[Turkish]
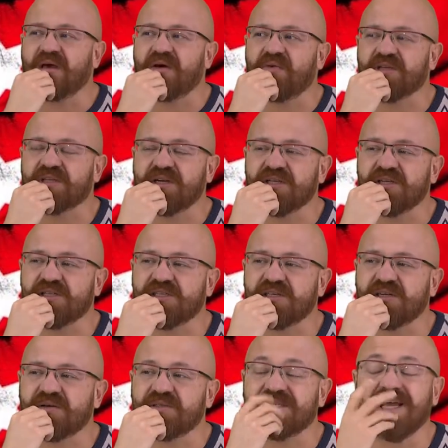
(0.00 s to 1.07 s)

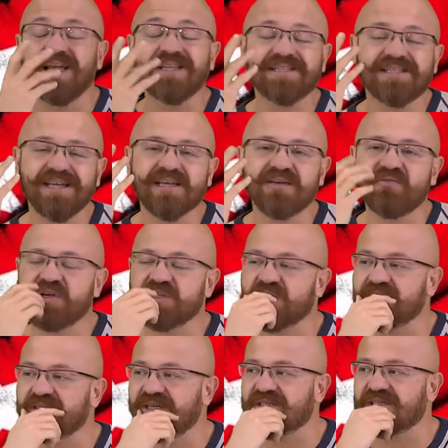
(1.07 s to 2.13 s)
vatandaşlarına, zengin zengin
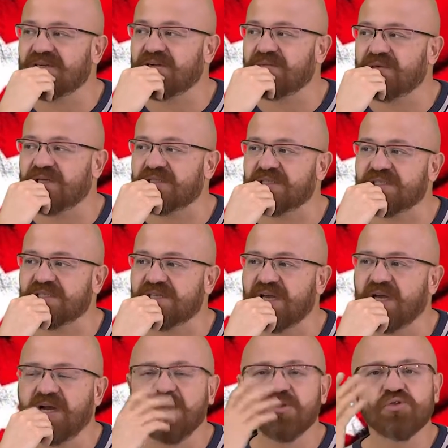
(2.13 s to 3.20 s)
vatandaşlarına
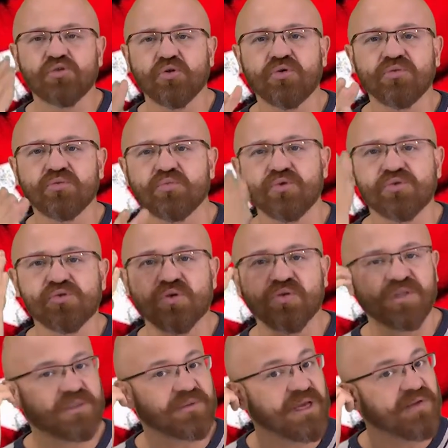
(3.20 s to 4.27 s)
baktığınızda çoğunun
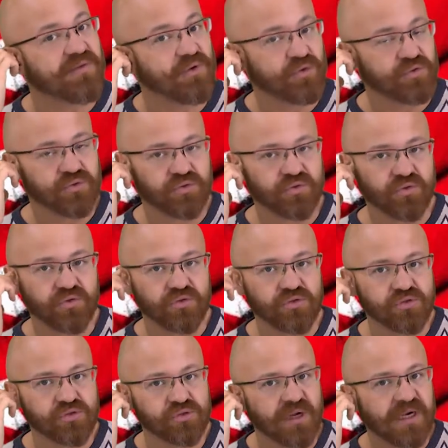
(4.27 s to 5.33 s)
Moskova'da bir evi olduğunu
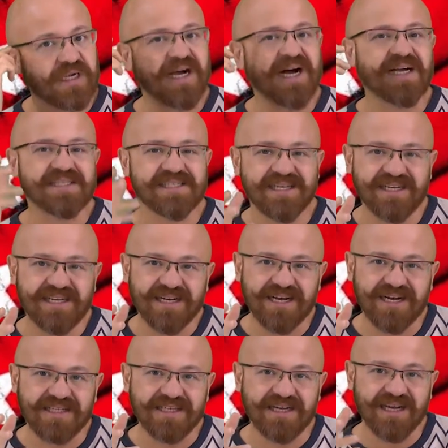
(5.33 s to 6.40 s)
görürsünüz.
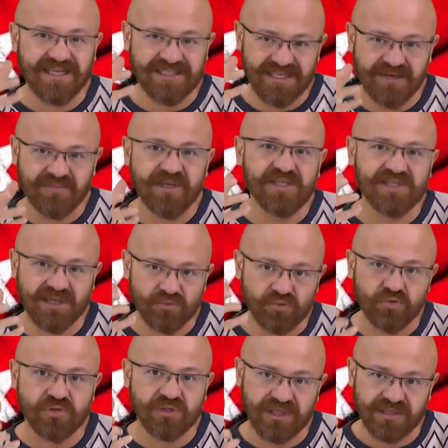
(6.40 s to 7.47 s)
Azerilerde, Azerbaycan
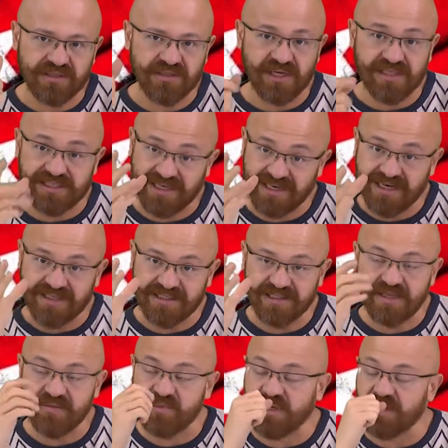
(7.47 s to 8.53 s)
Türklerinde, Azerilerde
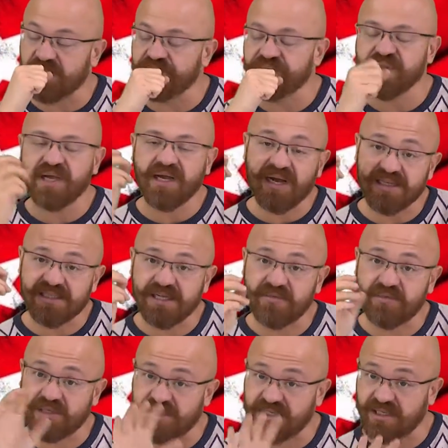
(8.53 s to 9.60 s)
demeyelim,
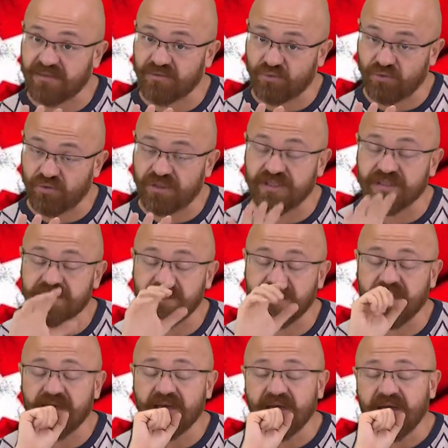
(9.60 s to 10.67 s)
Azerbaycan
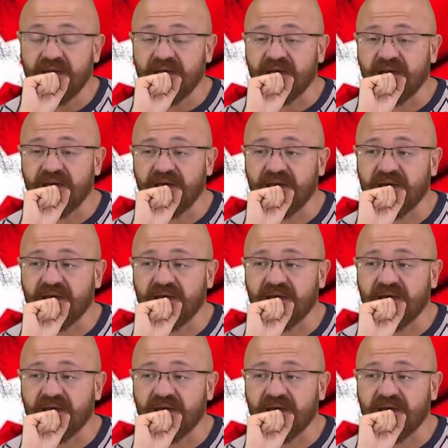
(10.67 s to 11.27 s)
Türklerinde e,